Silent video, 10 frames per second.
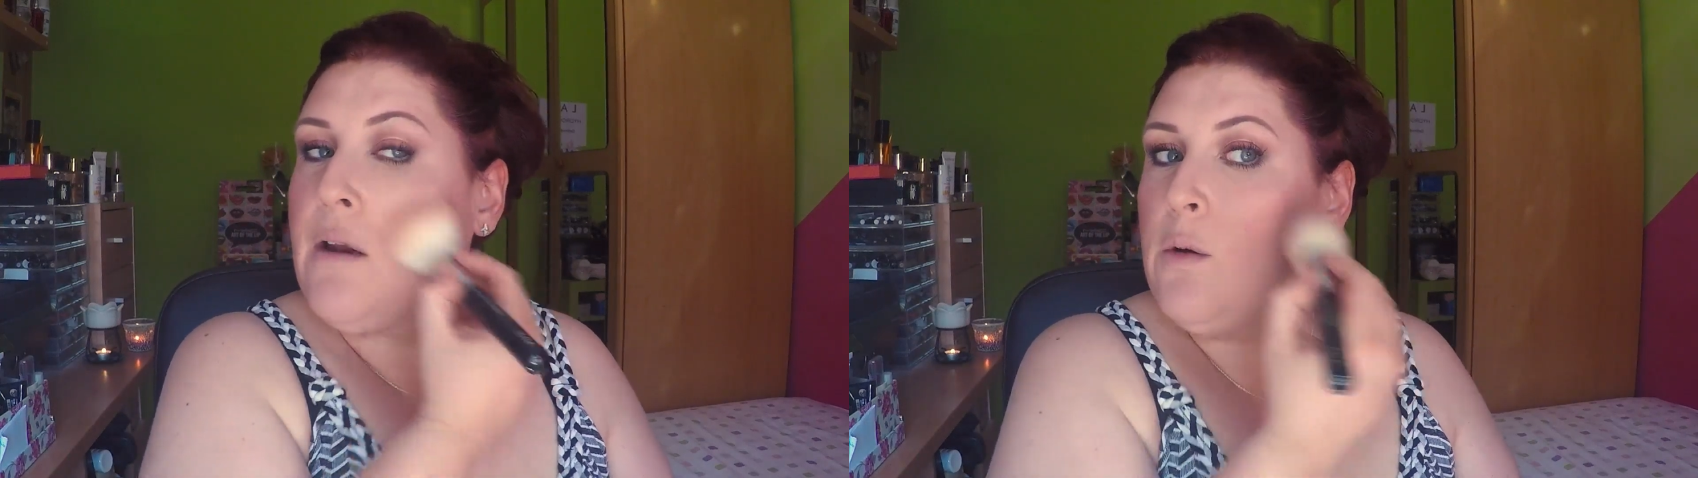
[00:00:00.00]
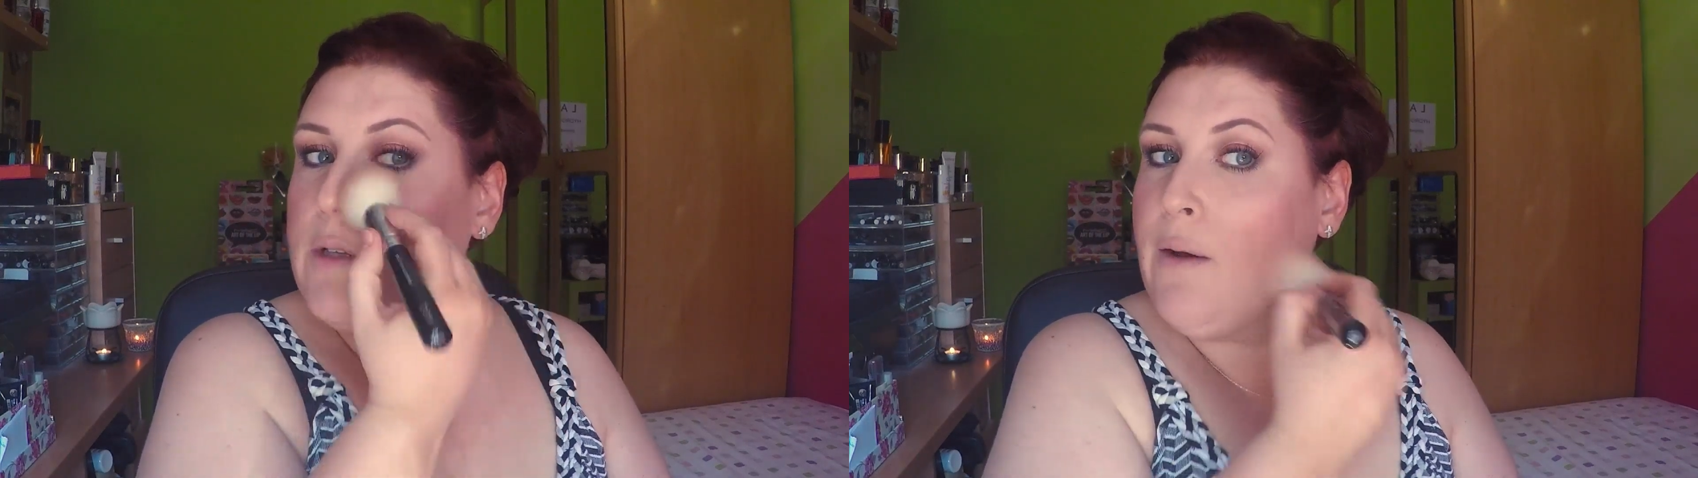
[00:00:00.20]

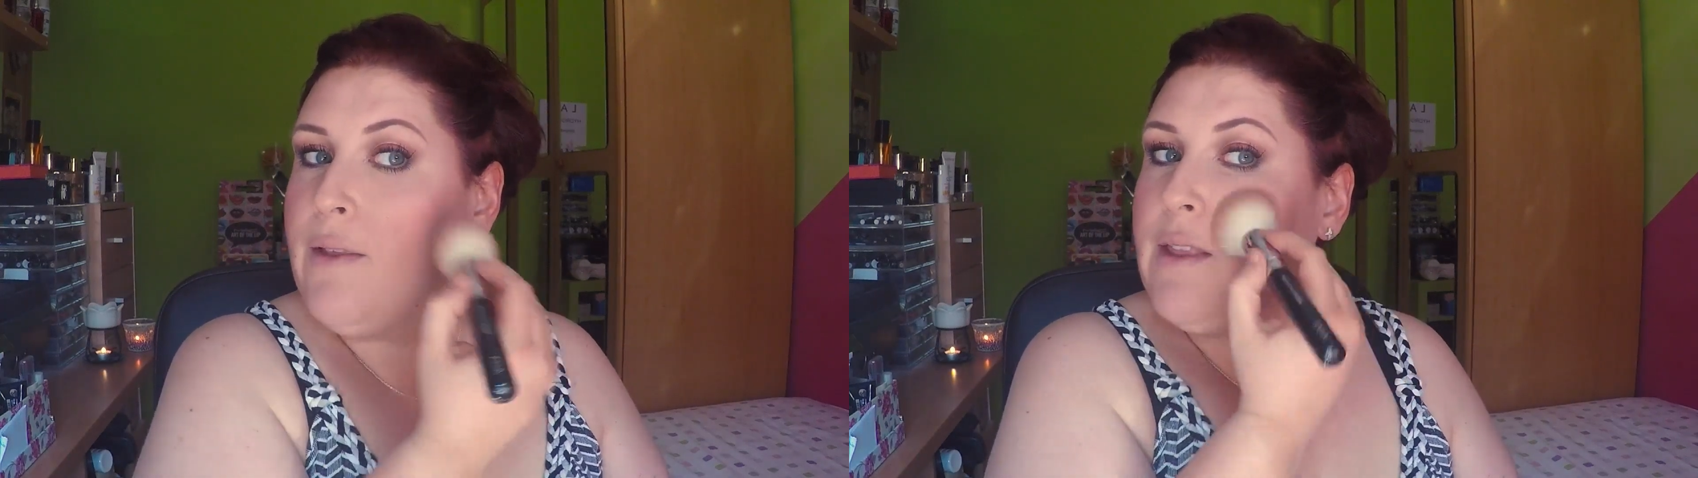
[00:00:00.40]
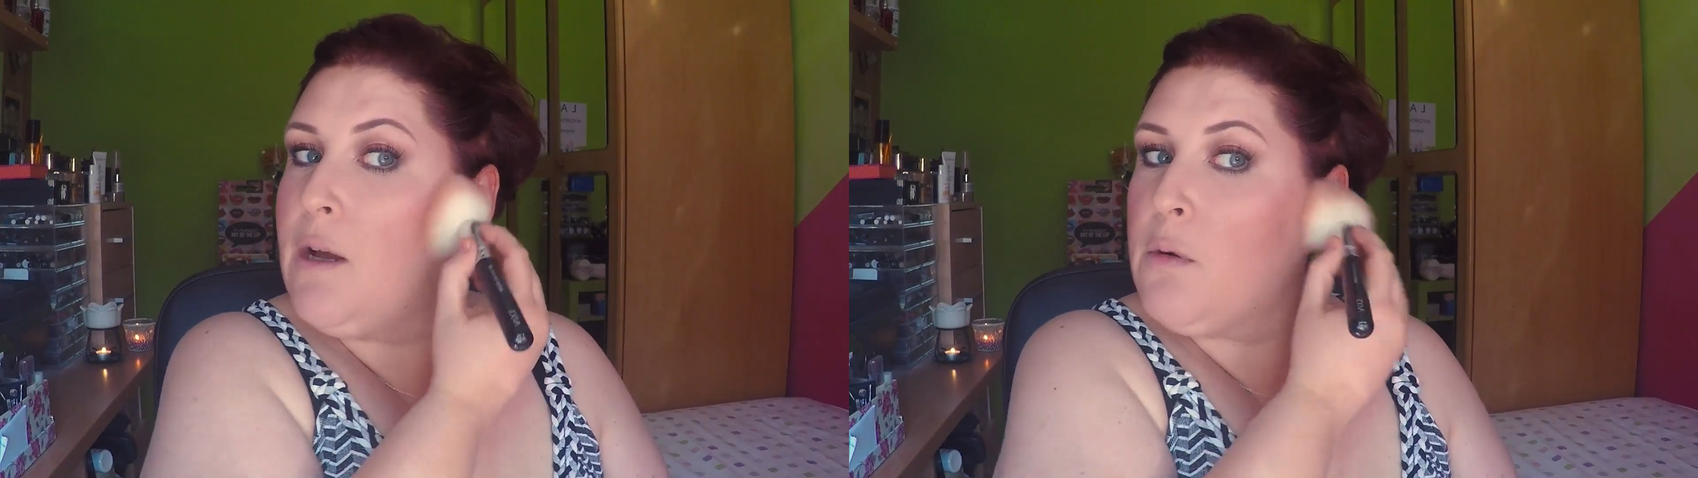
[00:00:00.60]
otra
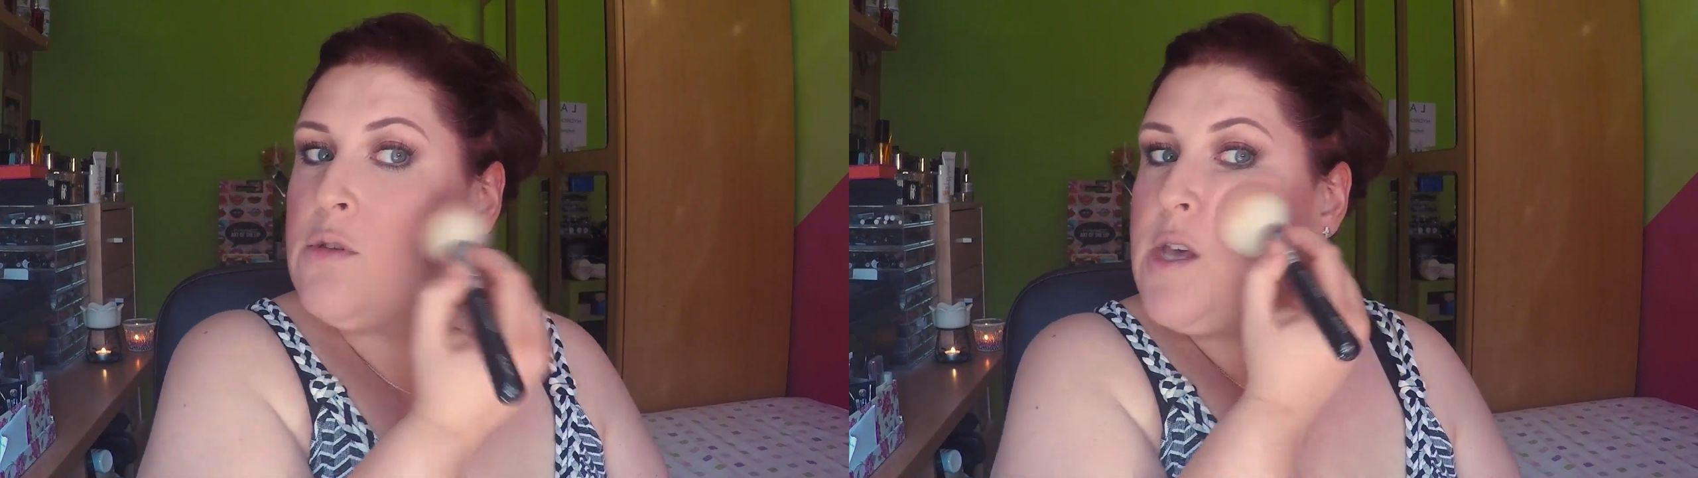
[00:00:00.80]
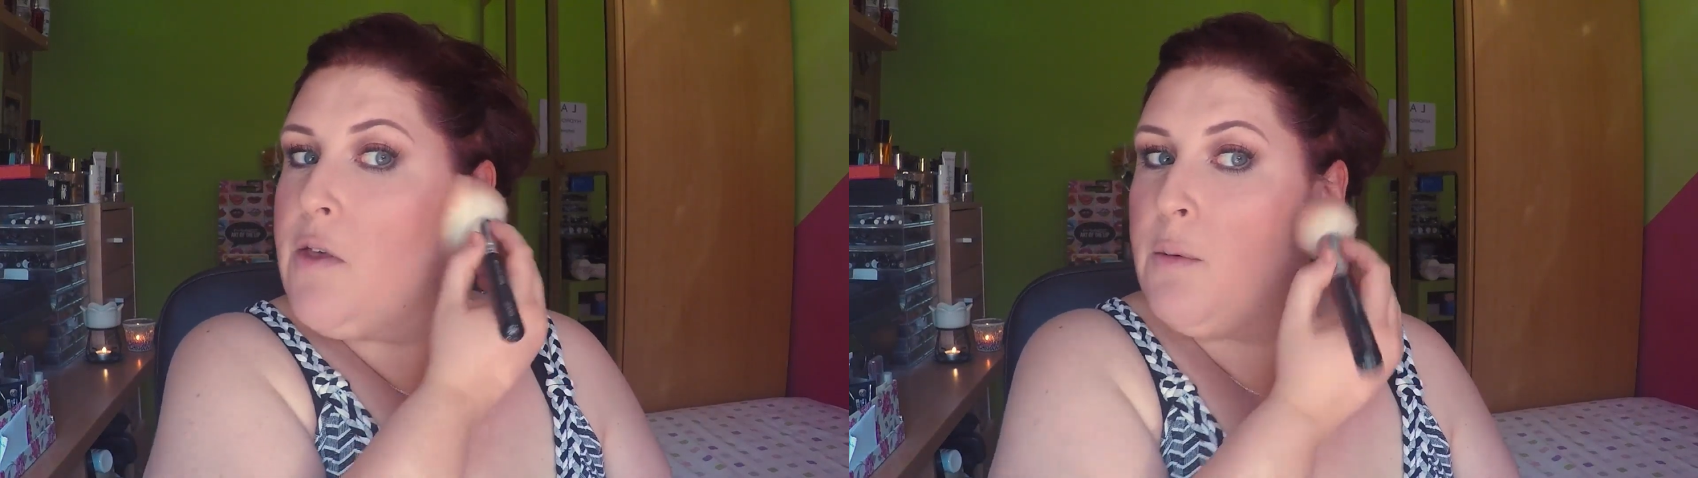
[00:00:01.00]
vez la
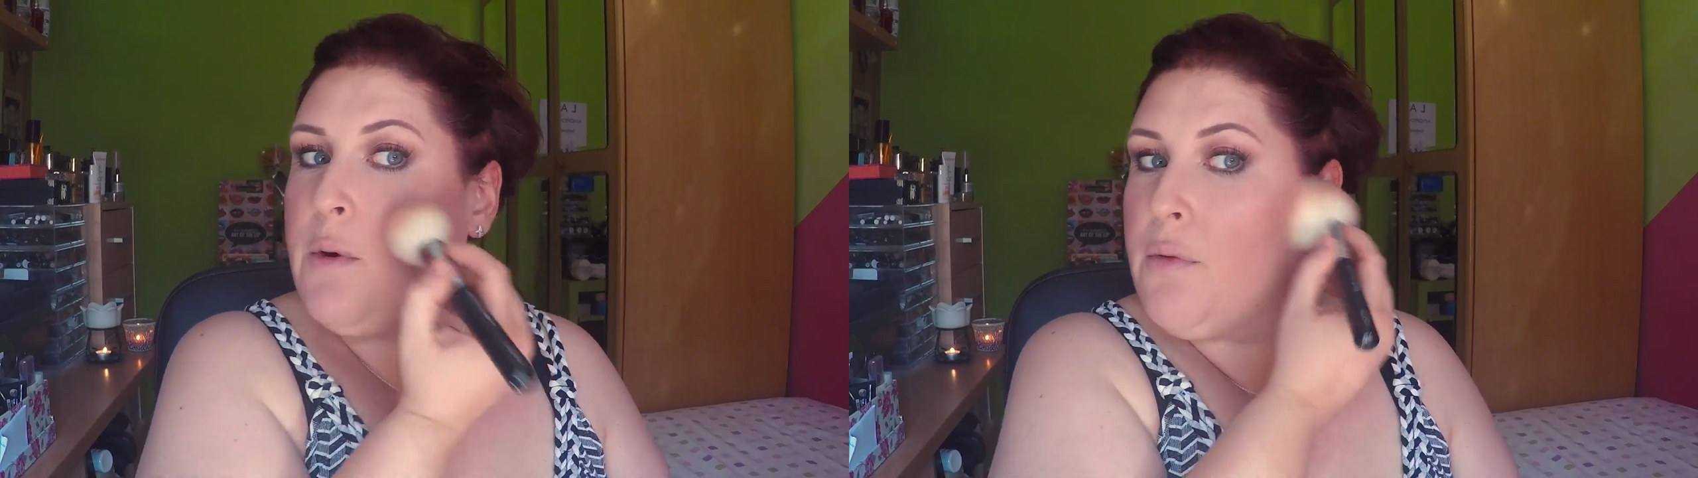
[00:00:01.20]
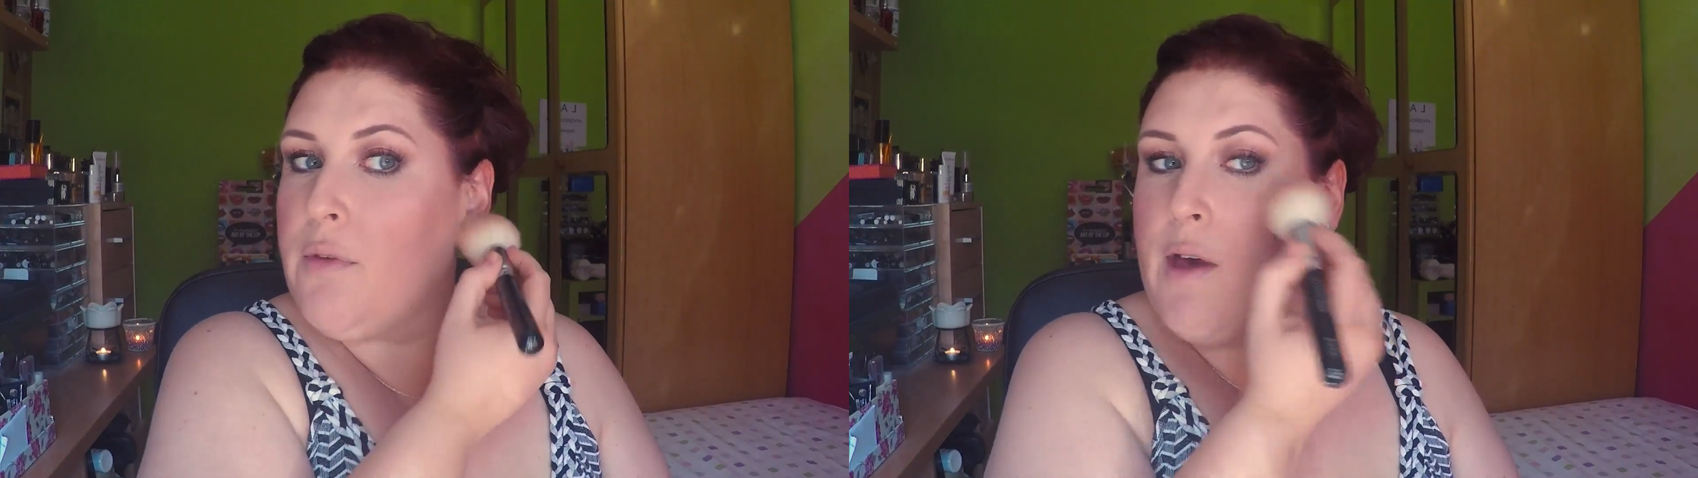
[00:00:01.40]
brocha del
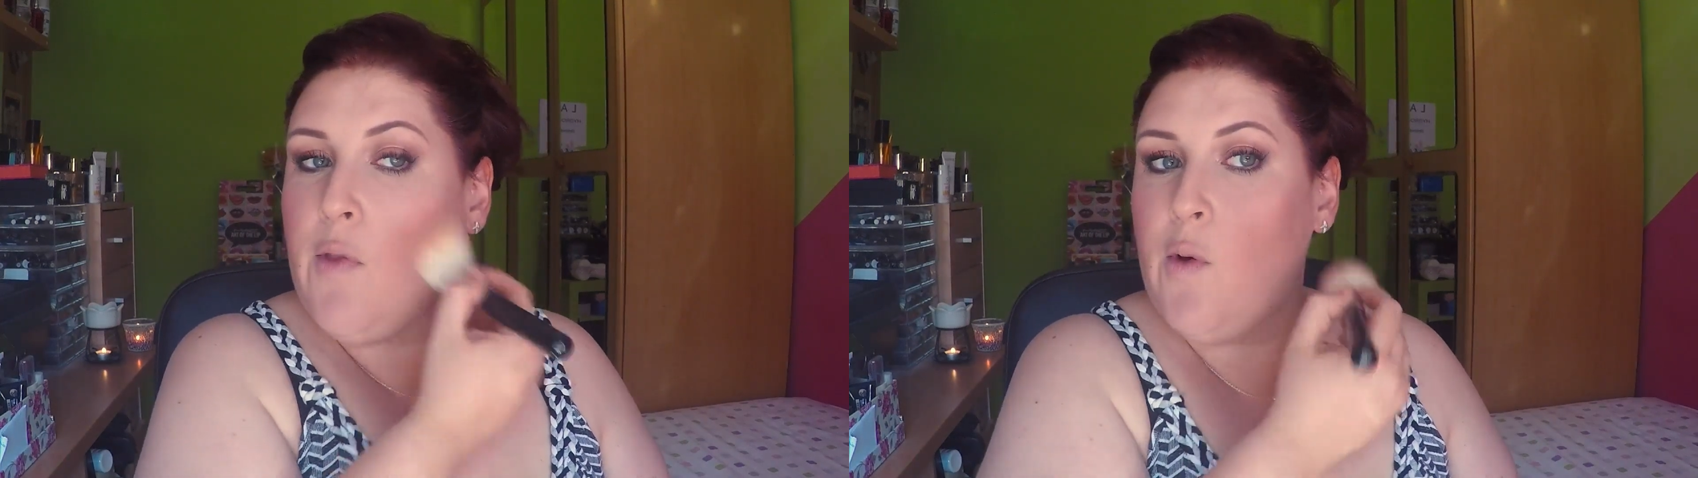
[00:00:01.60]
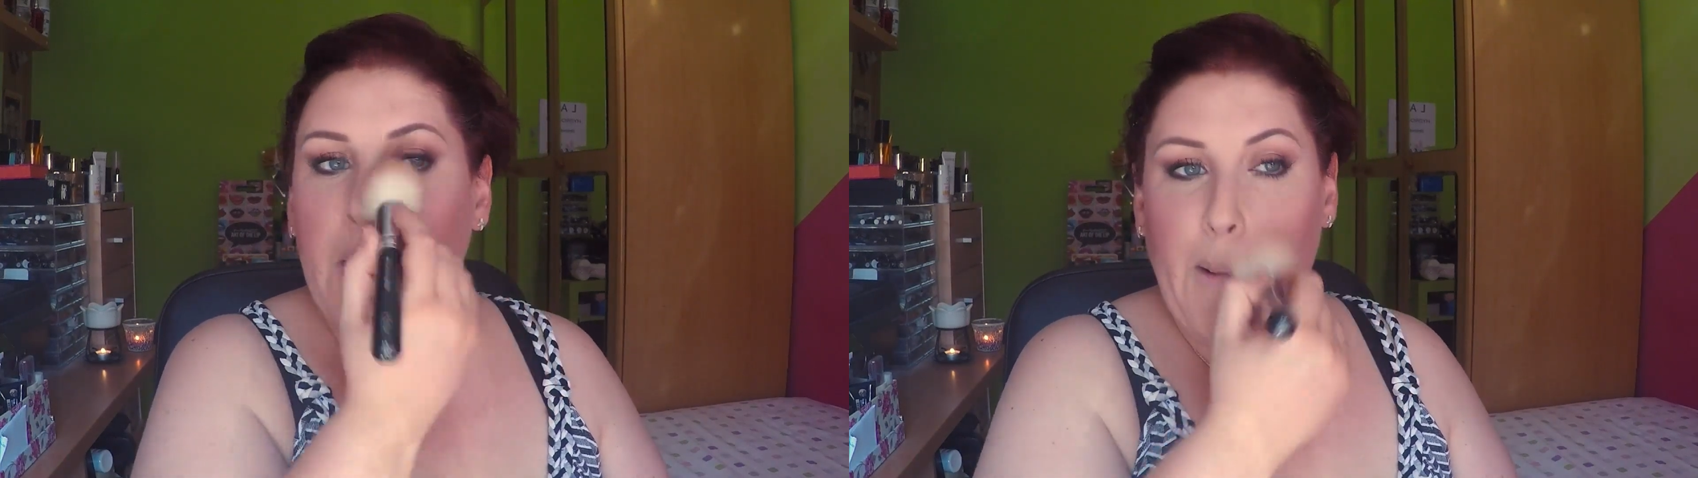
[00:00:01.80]
bronceado